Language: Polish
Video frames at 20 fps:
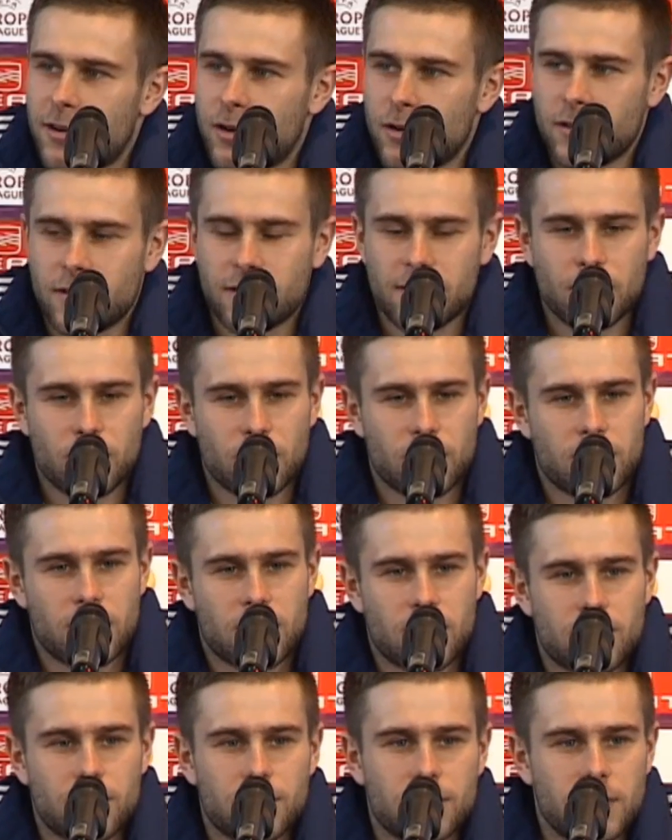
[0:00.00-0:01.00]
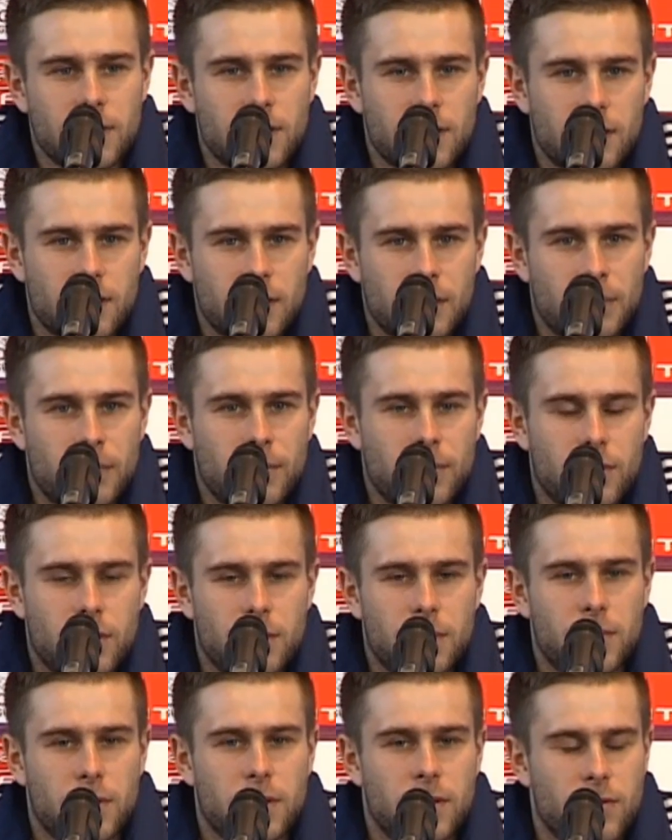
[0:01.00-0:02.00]
wychodzę z założenia, żeby,
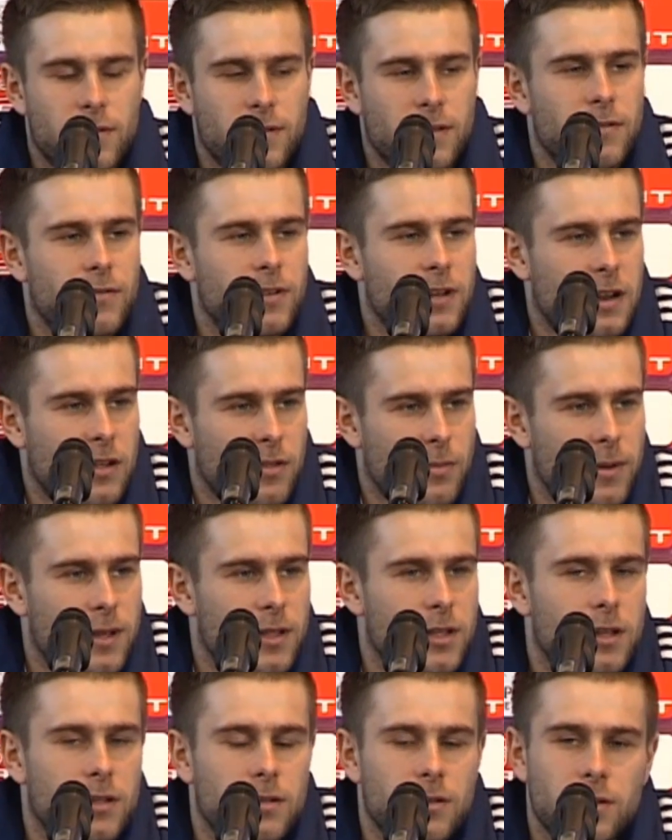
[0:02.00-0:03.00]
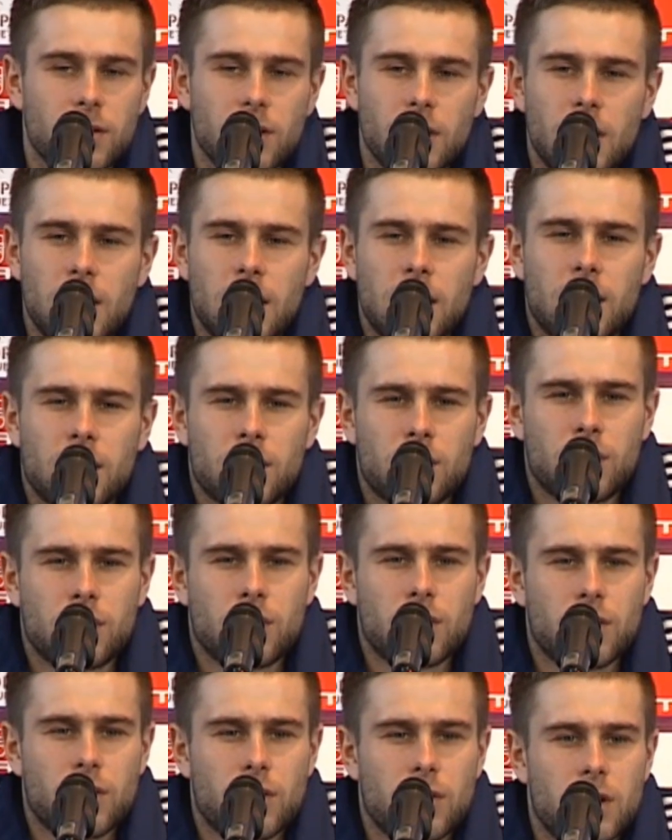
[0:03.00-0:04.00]
żeby przede wszystkim wygrać mecz, a to to
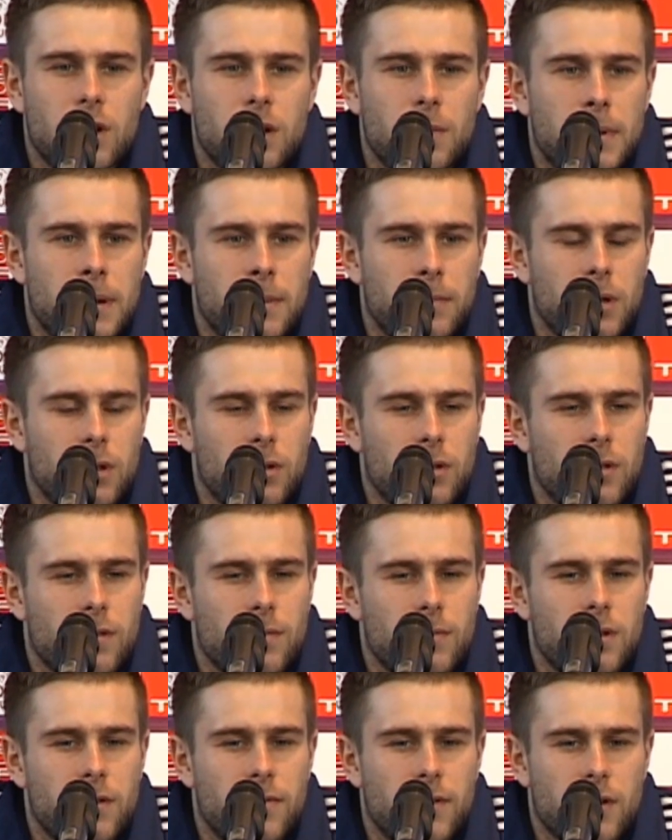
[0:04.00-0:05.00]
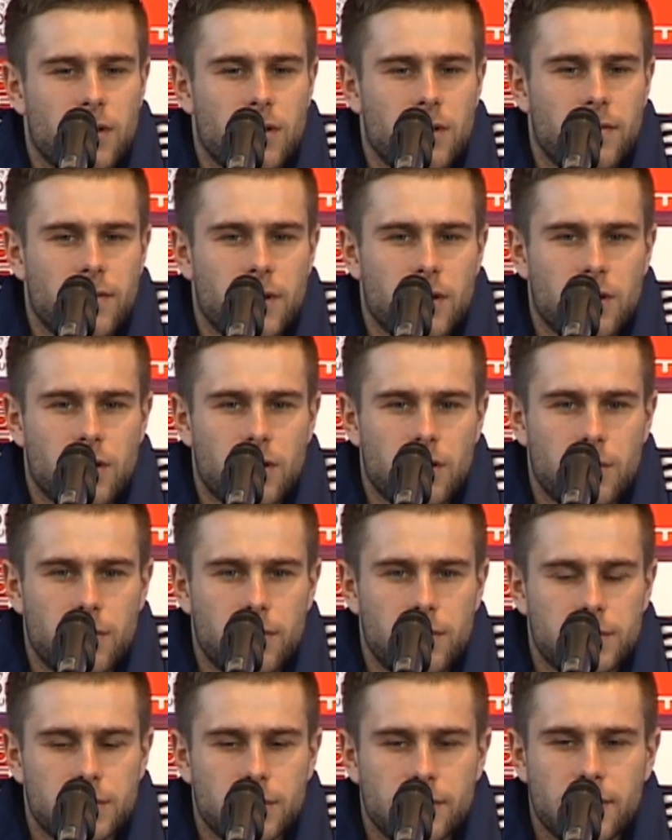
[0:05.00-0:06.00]
kto strzela bramki, to jest mniej ważne. Ważne,
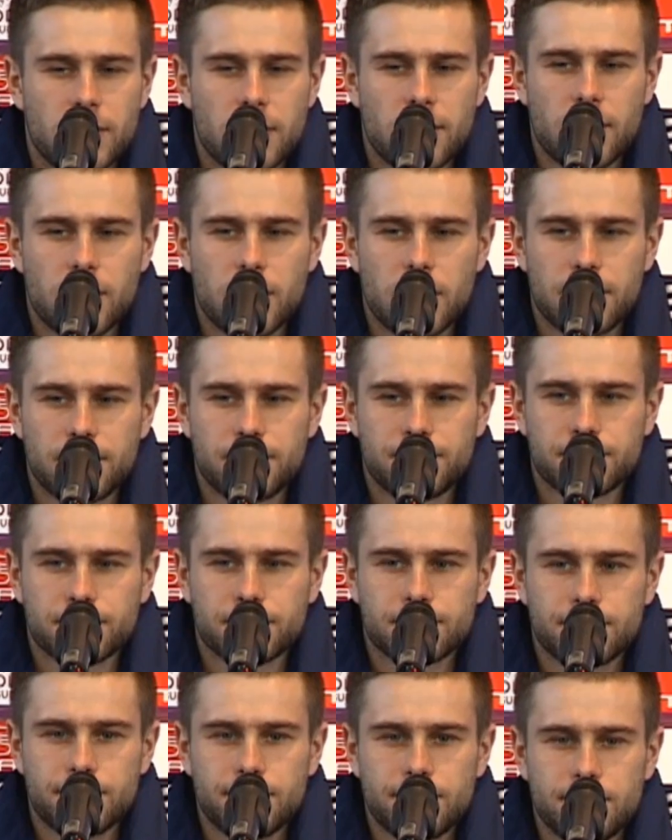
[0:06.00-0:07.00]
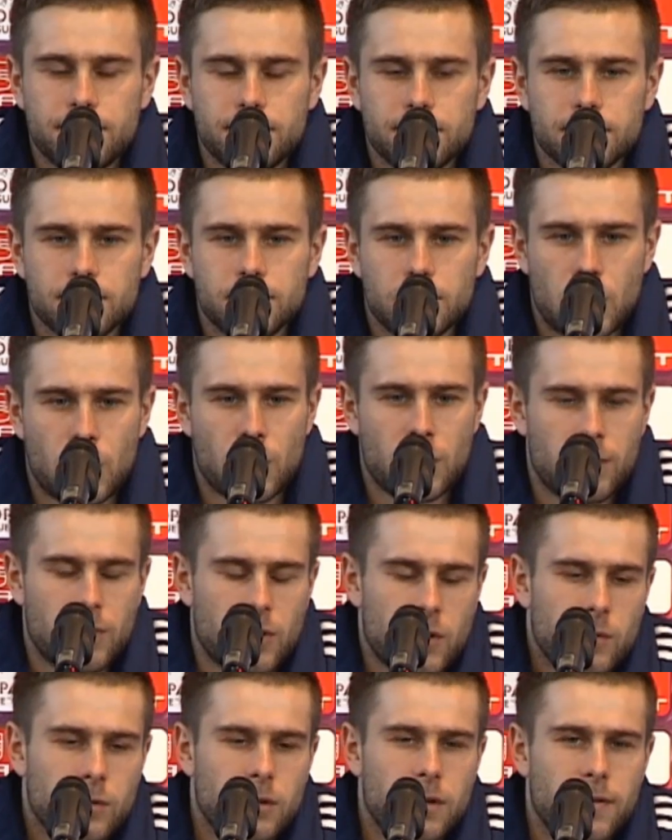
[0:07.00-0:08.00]
żeby Wisła wygrywała. To, że
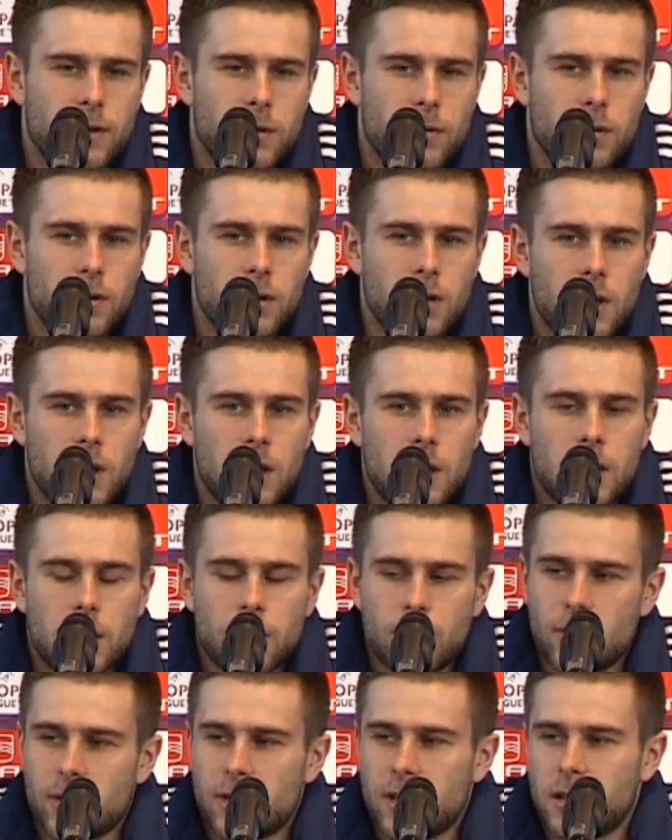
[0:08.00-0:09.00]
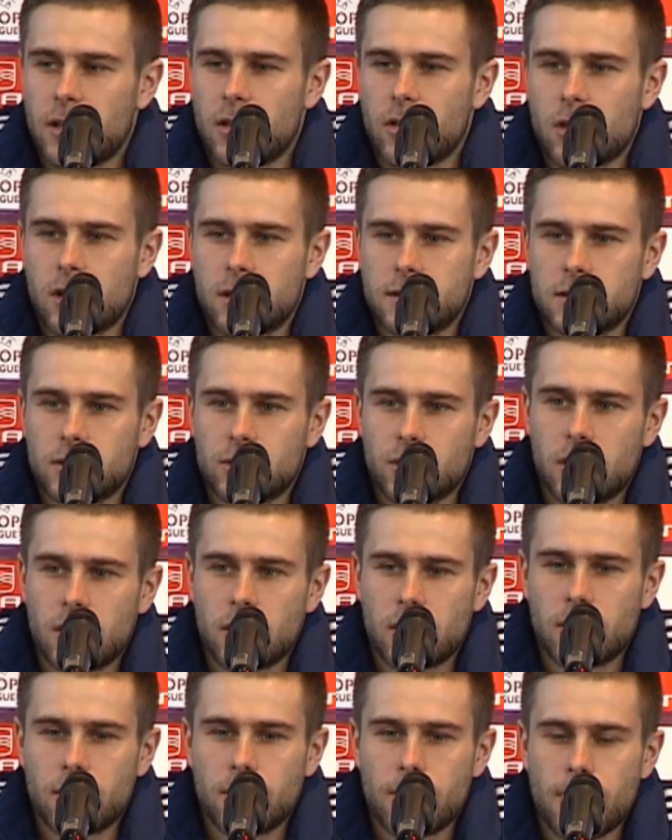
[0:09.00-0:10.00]
mi się udawało przez jakiś czas
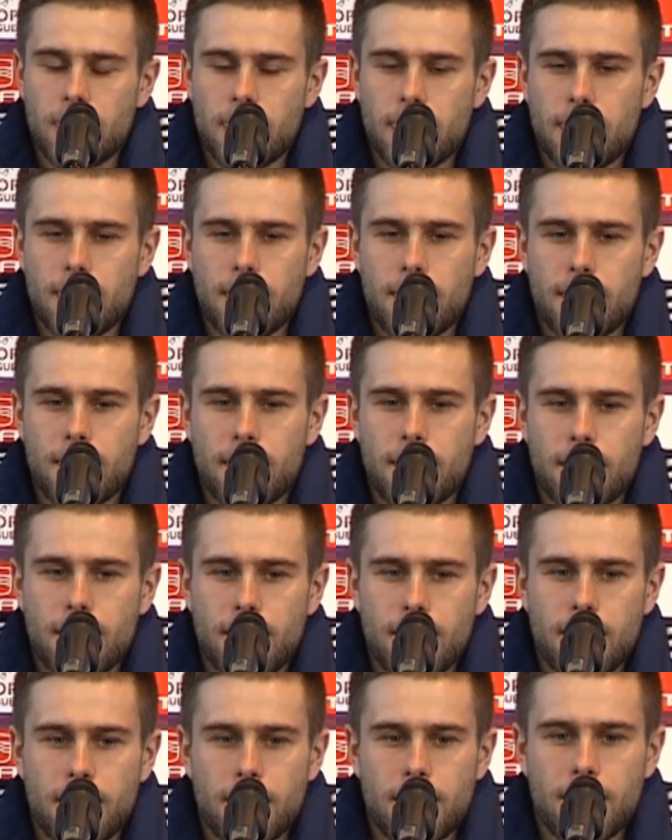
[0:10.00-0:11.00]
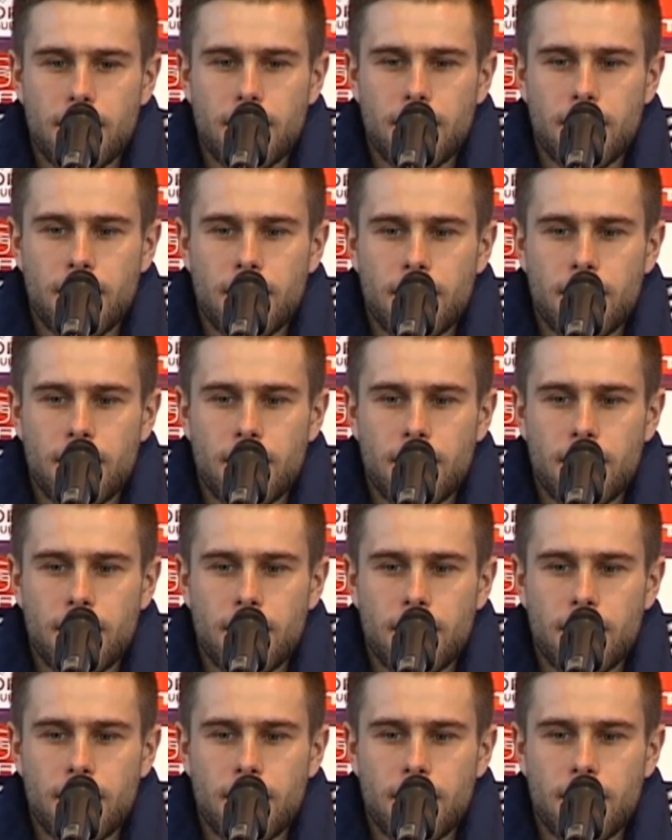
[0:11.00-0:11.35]
strzelać mm,